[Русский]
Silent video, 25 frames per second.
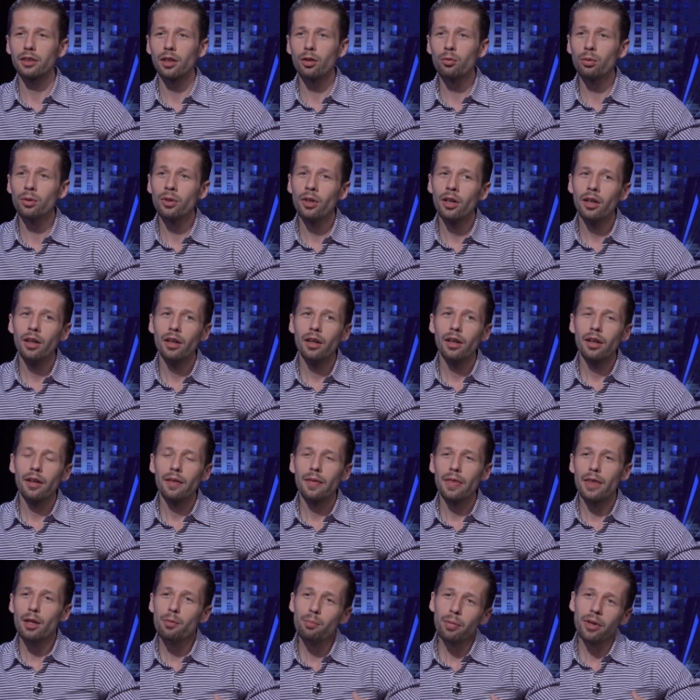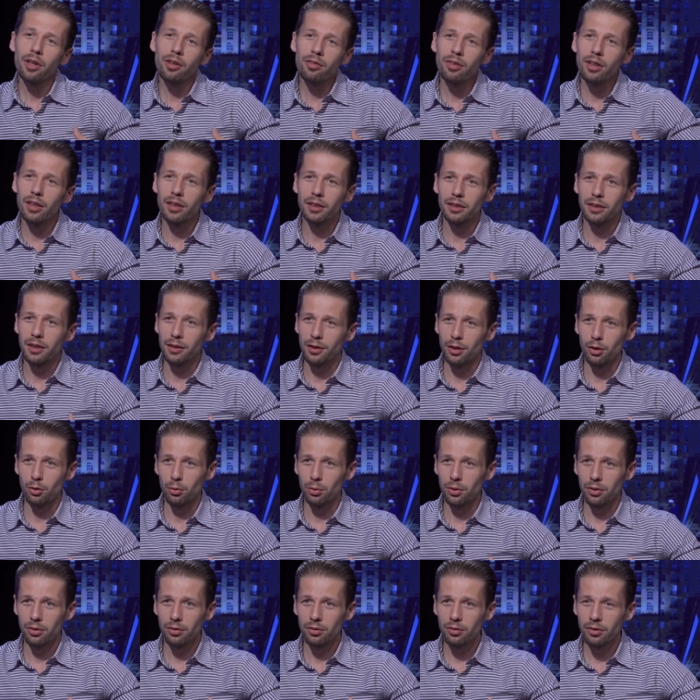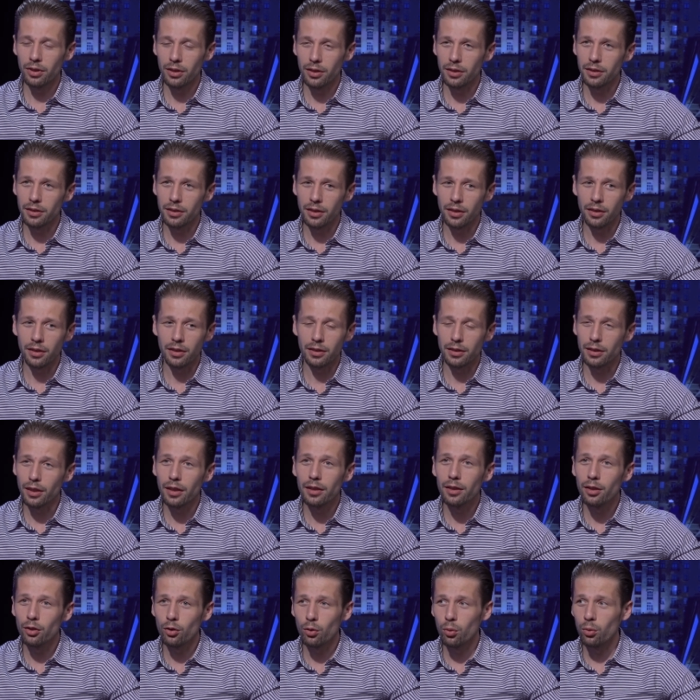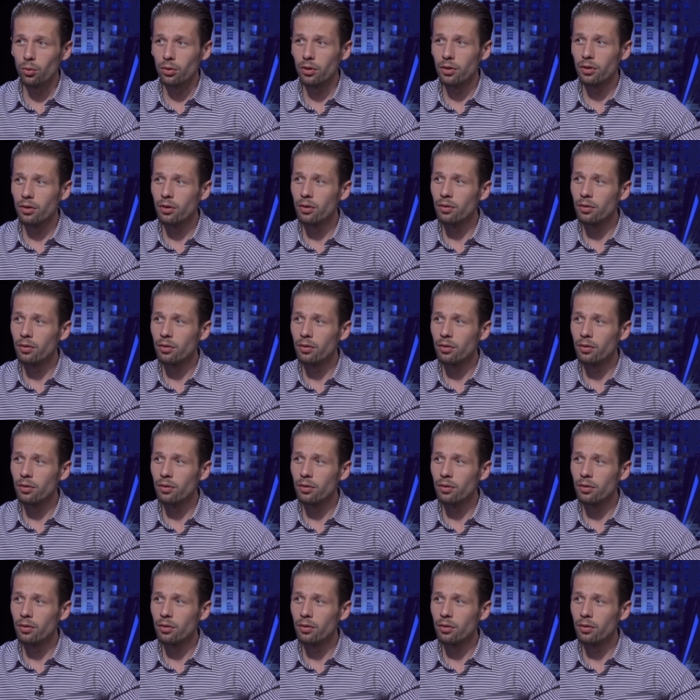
Так вот, не появились эти люди в этой стране за один год